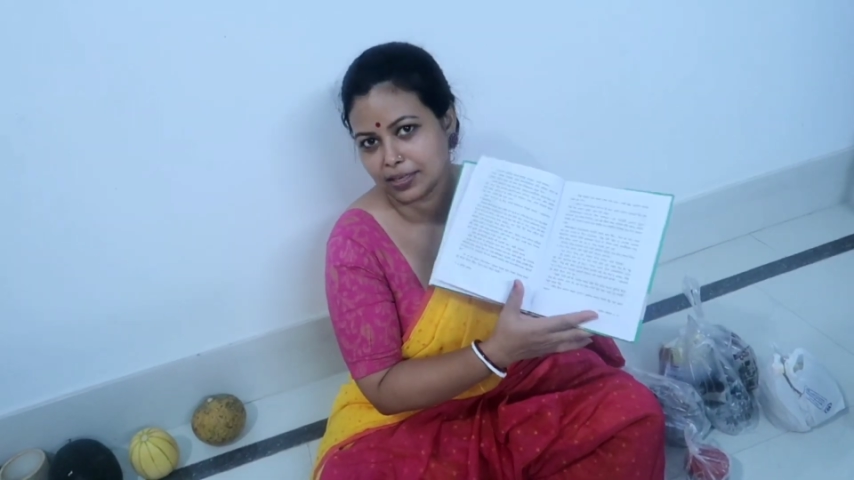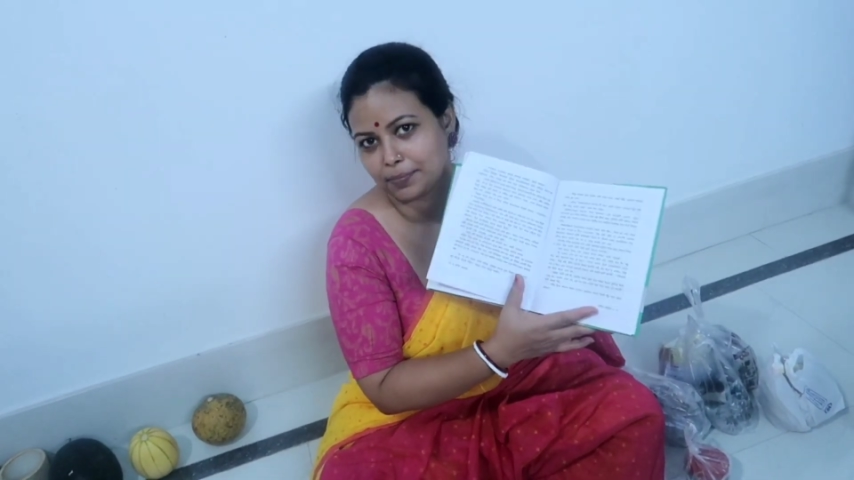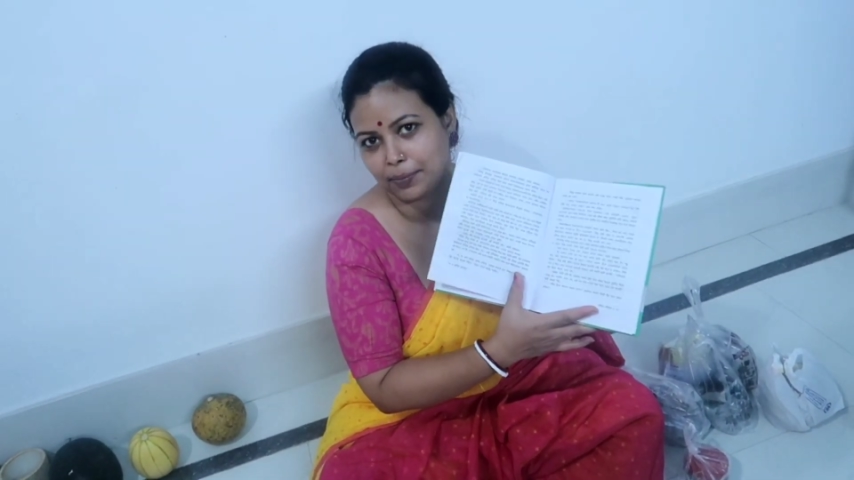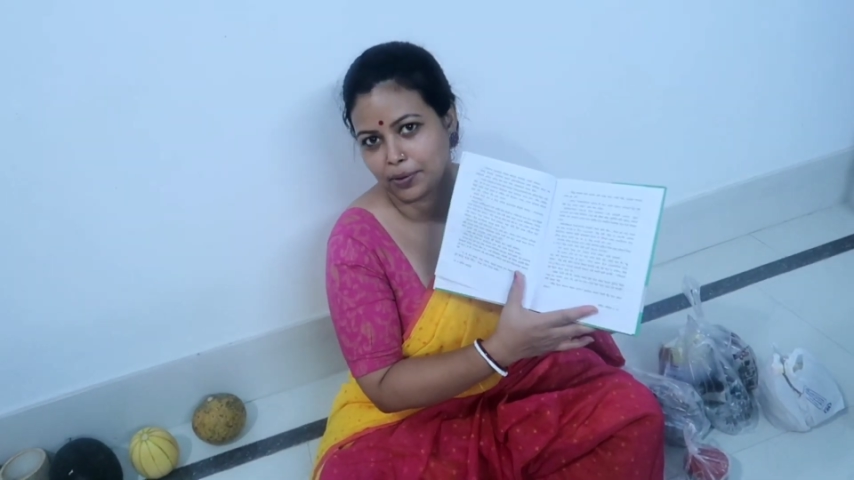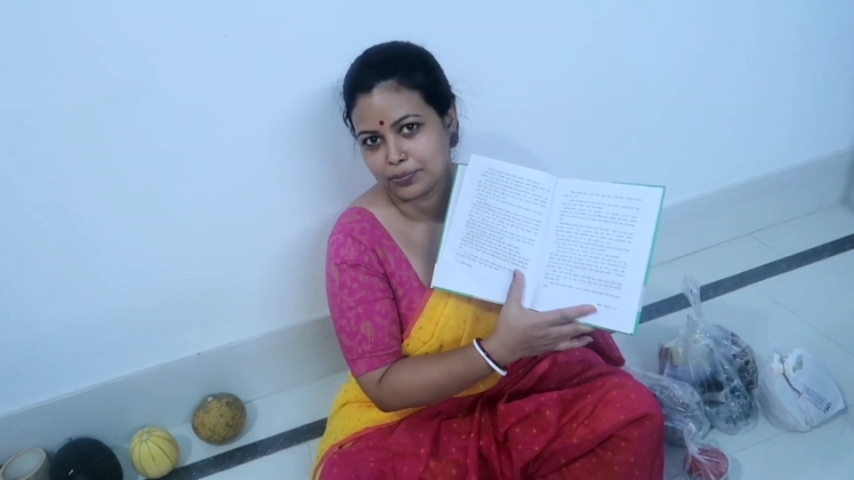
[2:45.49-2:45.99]

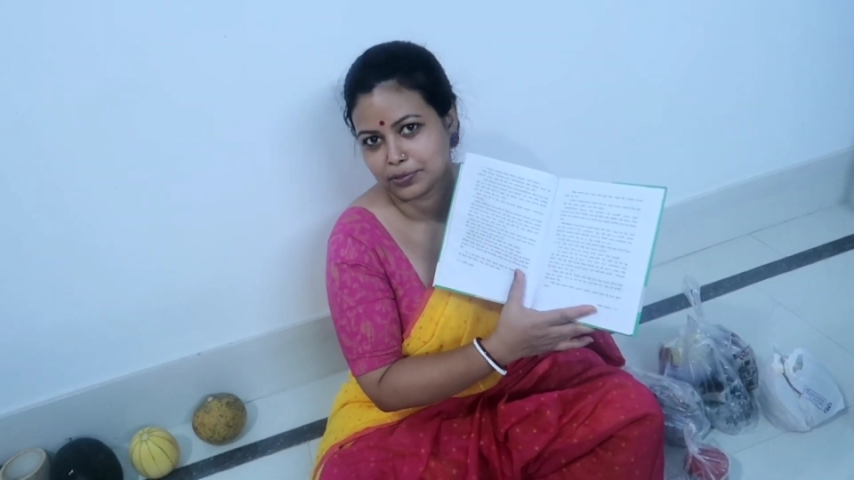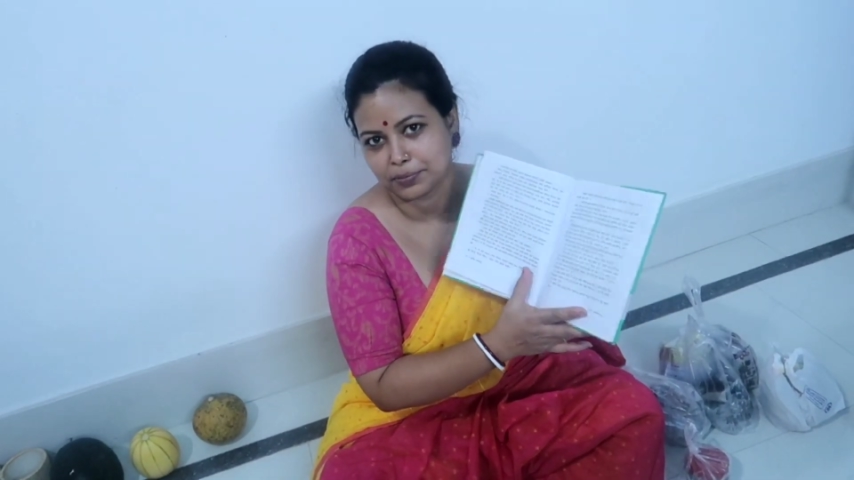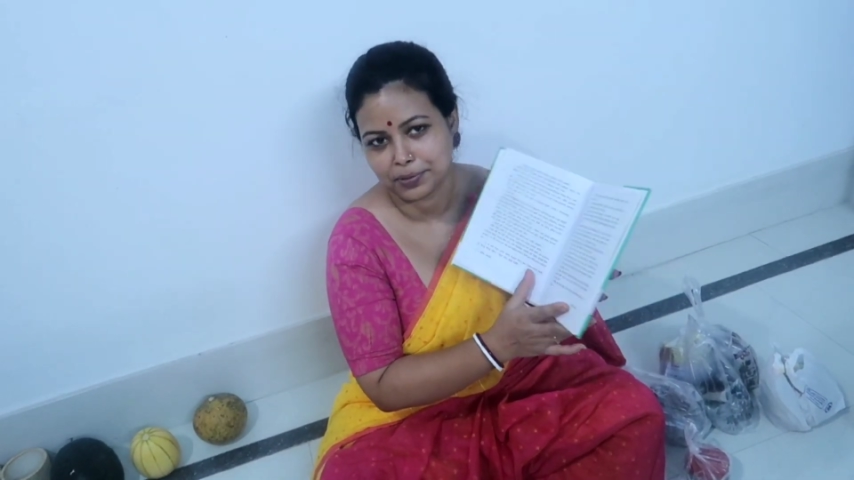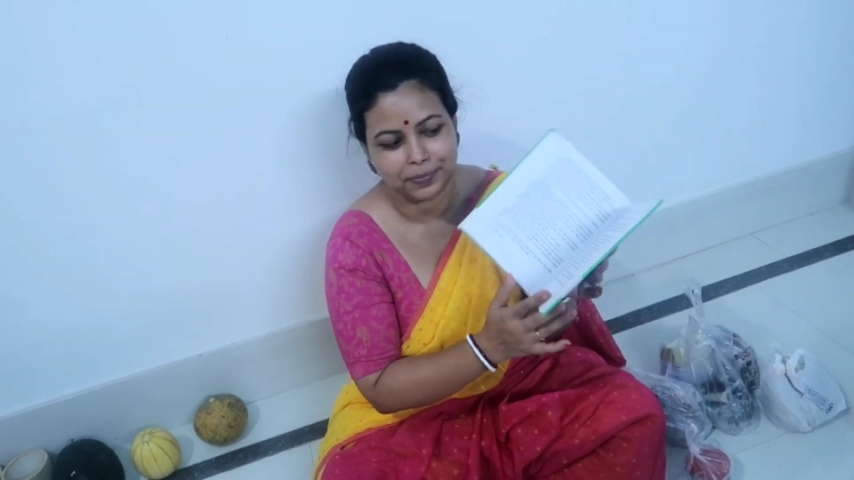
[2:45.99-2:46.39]
ছেলের বাবাও পড়তে